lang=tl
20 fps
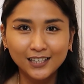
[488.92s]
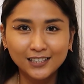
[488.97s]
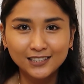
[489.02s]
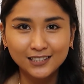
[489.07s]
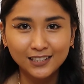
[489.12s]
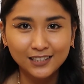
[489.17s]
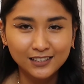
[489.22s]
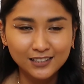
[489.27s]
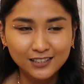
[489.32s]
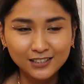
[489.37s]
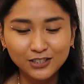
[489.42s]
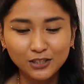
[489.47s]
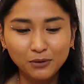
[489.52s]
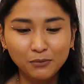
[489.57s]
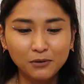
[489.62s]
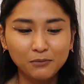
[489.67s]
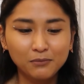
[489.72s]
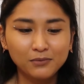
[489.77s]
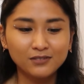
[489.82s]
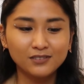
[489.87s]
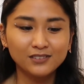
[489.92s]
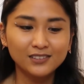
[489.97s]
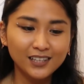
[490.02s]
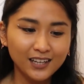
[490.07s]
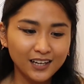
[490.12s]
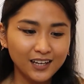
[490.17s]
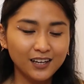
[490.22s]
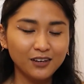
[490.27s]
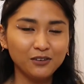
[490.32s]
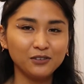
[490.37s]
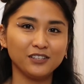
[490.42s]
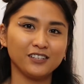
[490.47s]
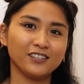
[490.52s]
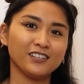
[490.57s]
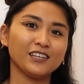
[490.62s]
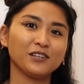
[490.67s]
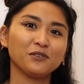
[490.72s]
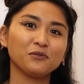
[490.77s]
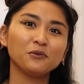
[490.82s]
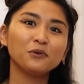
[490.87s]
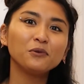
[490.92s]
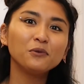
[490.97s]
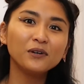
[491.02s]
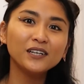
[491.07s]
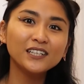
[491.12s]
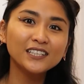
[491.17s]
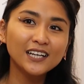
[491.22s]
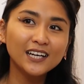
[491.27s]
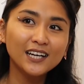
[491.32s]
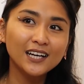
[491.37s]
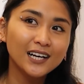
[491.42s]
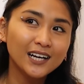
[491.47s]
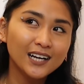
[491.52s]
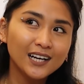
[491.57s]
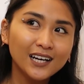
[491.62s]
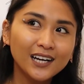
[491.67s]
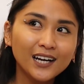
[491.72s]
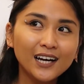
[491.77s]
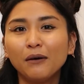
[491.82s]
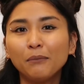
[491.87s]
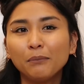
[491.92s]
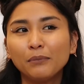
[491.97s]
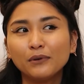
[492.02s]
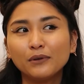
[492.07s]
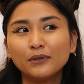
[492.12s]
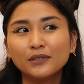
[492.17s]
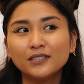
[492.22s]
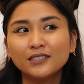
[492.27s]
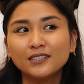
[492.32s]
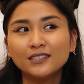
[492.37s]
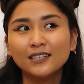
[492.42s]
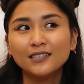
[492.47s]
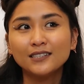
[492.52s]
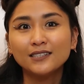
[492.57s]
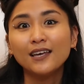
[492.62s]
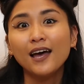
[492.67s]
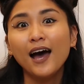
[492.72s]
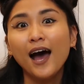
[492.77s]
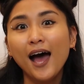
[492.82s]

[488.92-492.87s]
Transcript: Kahit saan din siya magpunta, ako din kinukuha niya. Tapos si